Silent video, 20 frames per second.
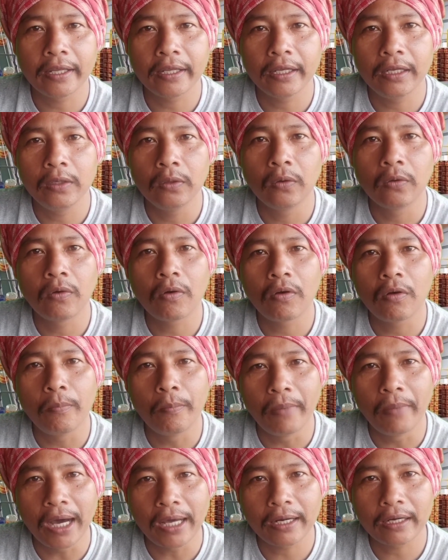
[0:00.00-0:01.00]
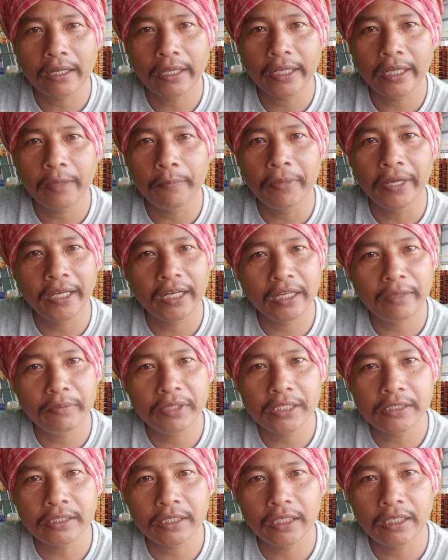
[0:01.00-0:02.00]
रहे हैं लोगों को मार रहे हैं बहरे में